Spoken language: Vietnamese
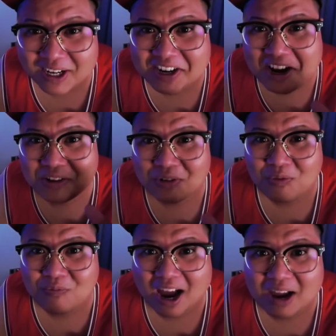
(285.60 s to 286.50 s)
bị rớt cũng
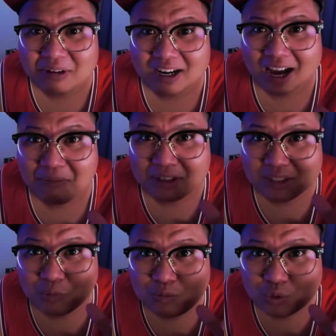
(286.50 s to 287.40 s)
không bể mà lỡ mình
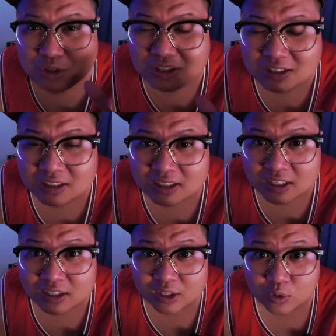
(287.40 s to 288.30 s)
nhúng xuống nước
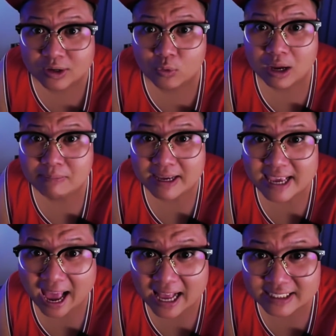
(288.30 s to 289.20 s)
nhiều khi quay
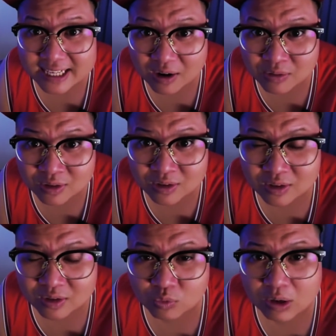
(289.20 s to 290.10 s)
maya là sao
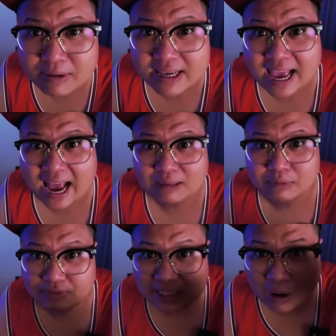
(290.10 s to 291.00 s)
quay maya là
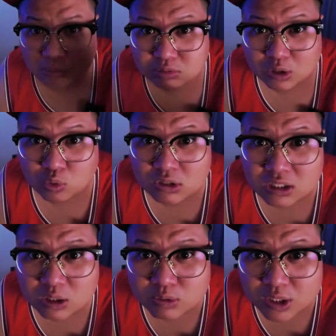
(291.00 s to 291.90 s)
mình phải thọc nó xuống
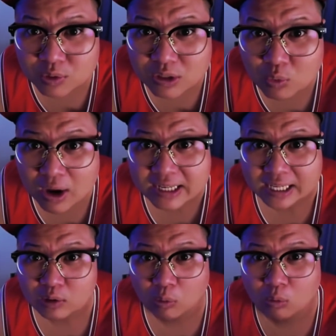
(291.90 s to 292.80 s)
nước chút xíu để quay
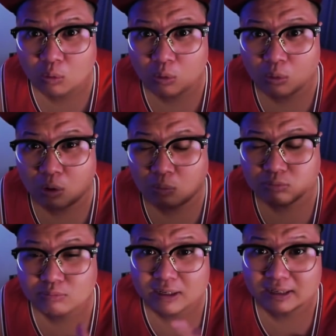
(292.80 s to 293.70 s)
cảnh ồ
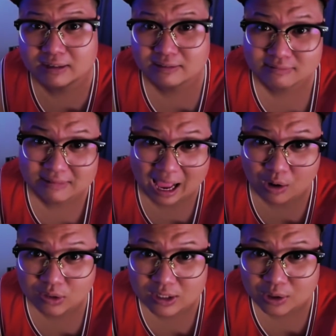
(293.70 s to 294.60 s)
mình
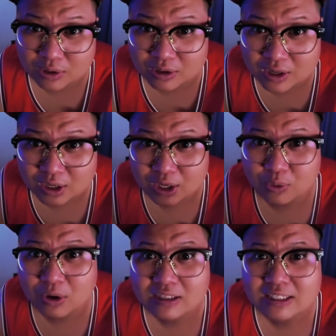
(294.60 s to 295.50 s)
tạo cái điều
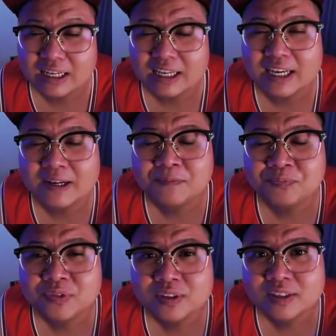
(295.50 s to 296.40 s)
hiệu ứng này kia
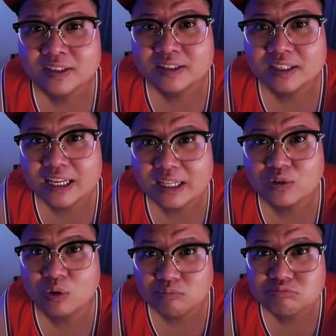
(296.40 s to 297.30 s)
thì thấy nó
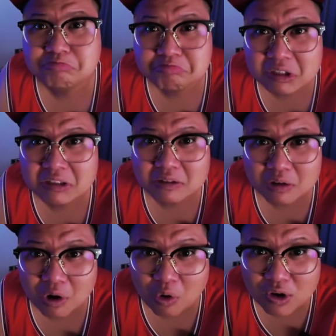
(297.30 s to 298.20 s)
cũng
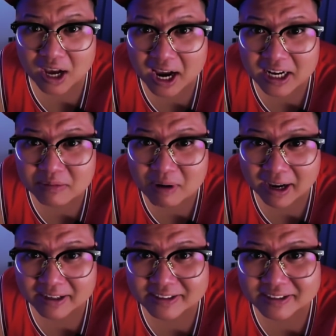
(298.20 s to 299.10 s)
ok đó các
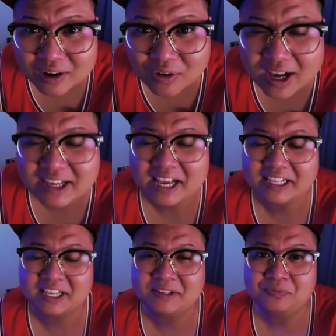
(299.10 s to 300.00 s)
bạn ok vậy
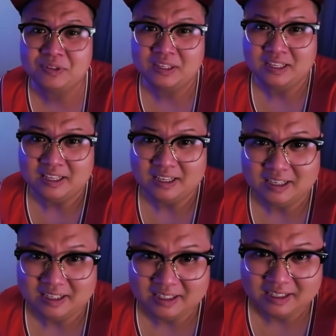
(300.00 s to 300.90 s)
thì
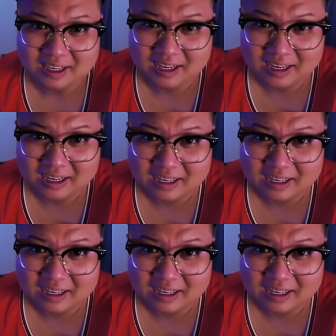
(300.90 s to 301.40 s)
à,